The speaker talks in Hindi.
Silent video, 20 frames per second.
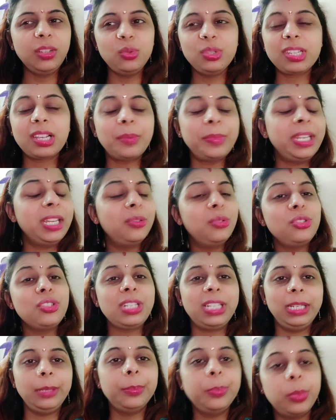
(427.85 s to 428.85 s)
उसका मैंने कुछ
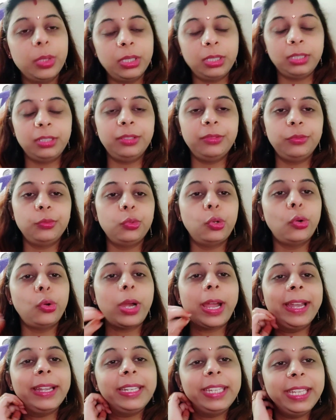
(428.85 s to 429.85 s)
क्लिप
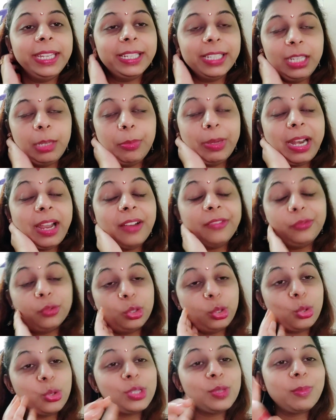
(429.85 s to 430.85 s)
वो ऐड नहीं करी पर हाँ
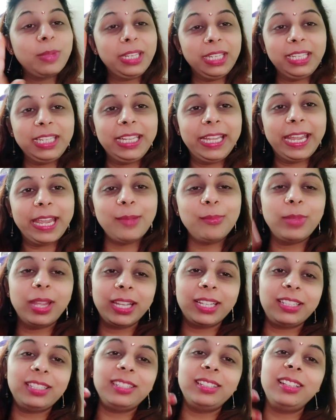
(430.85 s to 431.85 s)
फोटोज़ मैंने लिए हैं
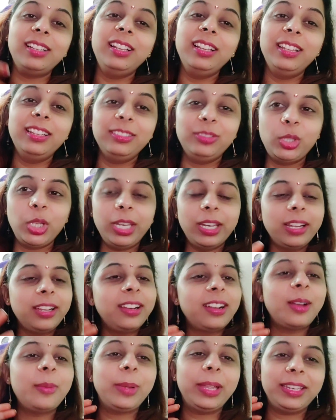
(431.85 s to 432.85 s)
मैं कल
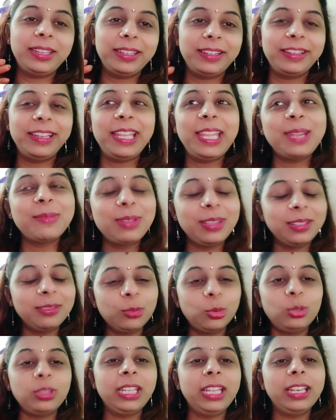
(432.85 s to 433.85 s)
तिरंगा पहन के गई थी
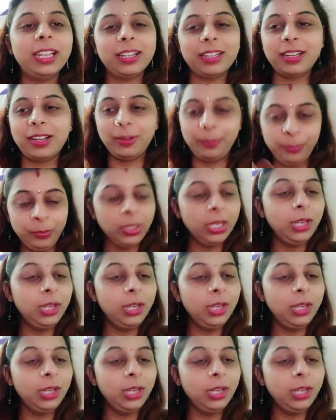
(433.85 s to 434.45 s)
मतलब तिरंगा